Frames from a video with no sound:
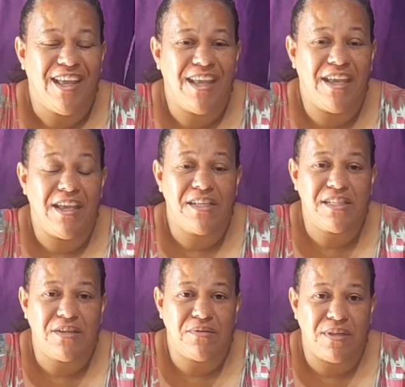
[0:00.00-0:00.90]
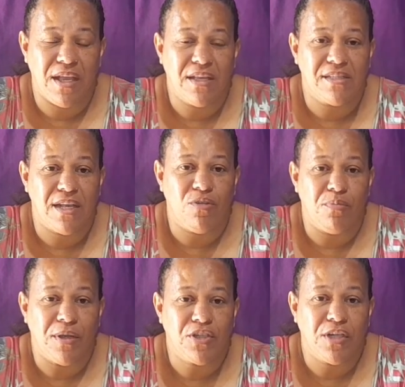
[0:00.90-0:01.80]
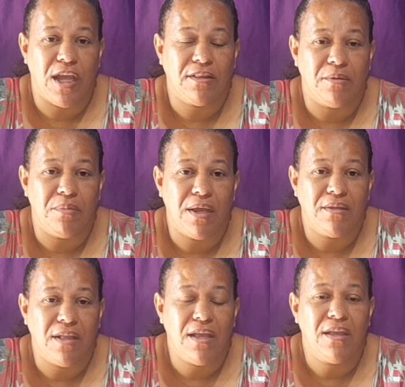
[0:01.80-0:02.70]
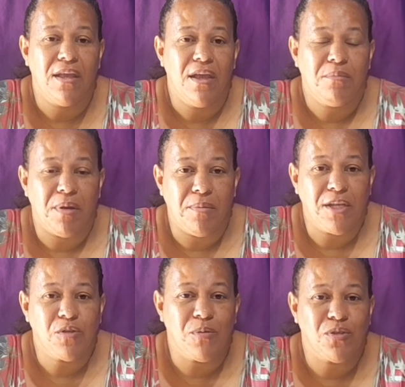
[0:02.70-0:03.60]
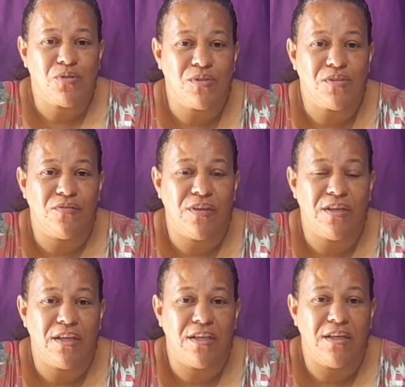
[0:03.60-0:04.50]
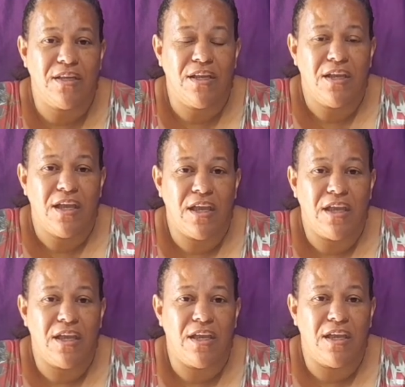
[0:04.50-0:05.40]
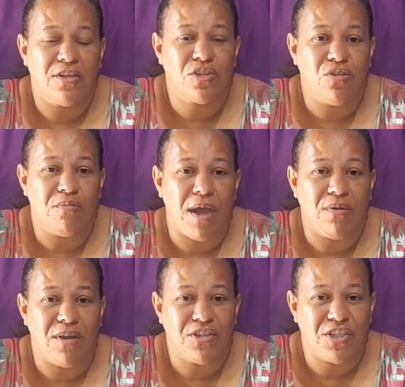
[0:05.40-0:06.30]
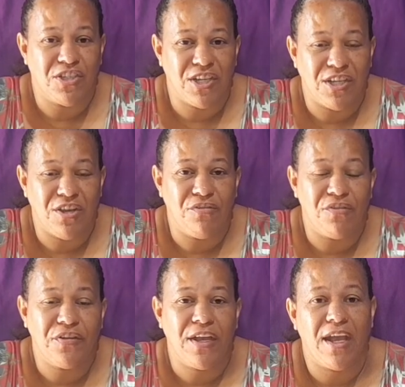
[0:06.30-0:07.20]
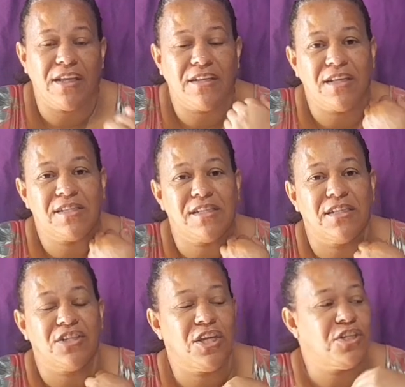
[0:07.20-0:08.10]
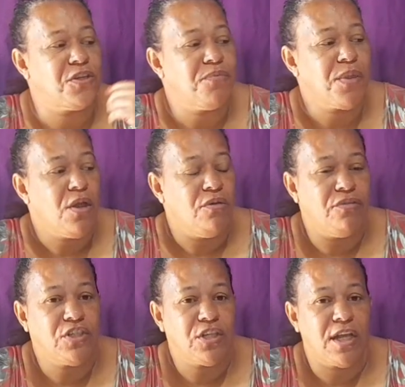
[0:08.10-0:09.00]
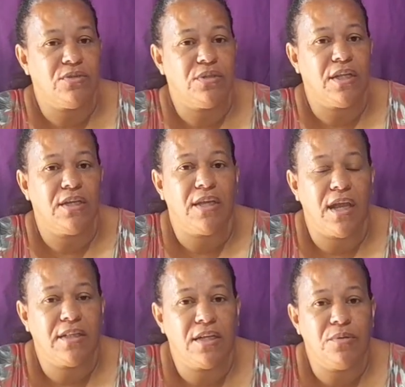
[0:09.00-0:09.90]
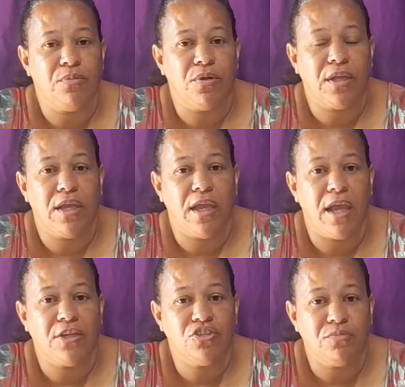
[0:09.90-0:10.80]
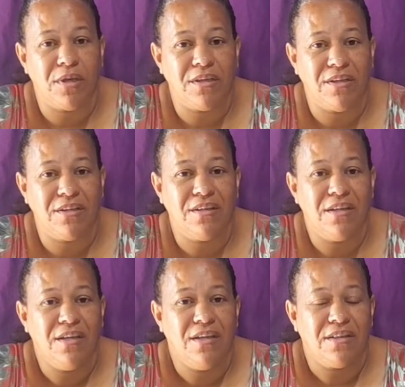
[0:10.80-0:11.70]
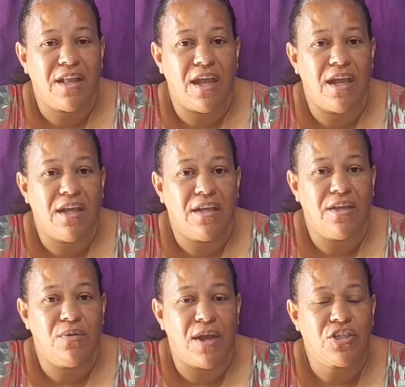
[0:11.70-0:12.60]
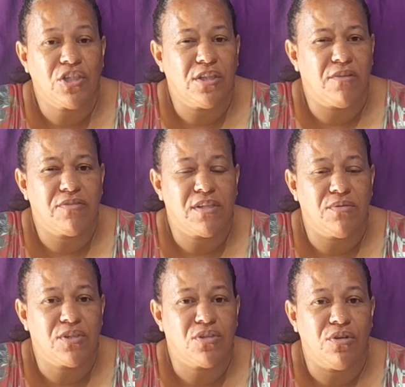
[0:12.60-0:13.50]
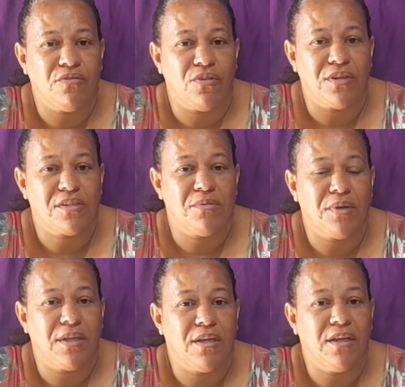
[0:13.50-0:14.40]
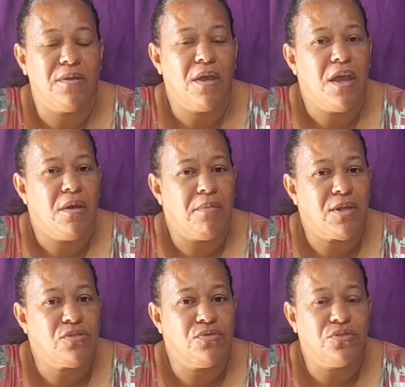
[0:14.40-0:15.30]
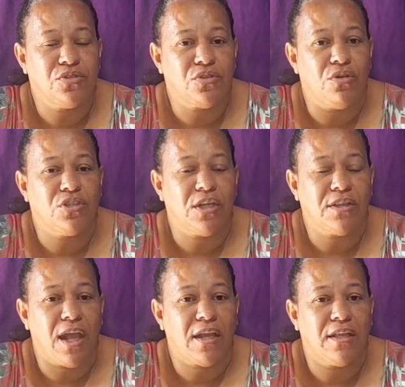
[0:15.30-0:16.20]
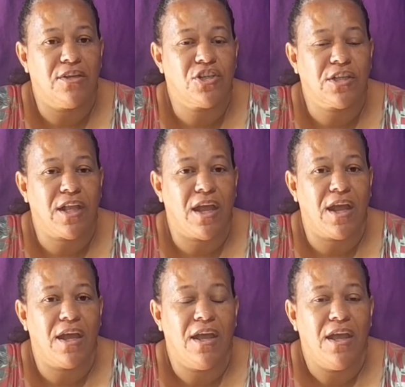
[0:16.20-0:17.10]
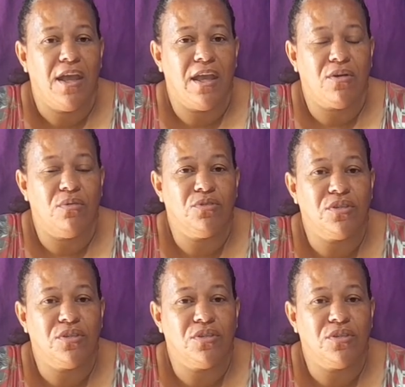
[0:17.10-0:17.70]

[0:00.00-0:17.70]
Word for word: É, se né, quiser compartilhar também, né? Para mais pessoas virem aí é, somar com a gente aí, eu vou ficar agradecida. Gente, o ventilador tá ligado ali porque é de manhã, tá? Eu acho que deve ser umas 9 horas da manhã, mas o sol já tá aqui, já tá, é como